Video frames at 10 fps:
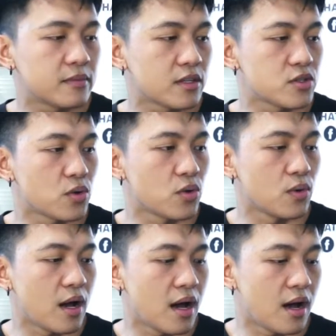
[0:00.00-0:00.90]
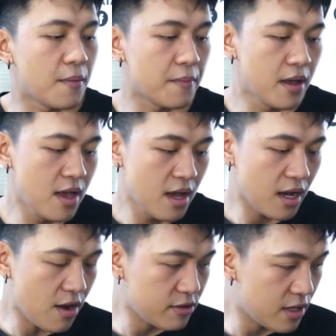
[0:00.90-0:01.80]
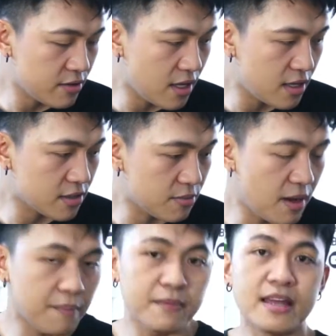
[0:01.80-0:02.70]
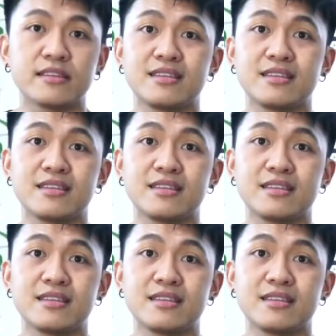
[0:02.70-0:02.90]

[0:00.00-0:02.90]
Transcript: So, um, kauna-unahan ko bang plant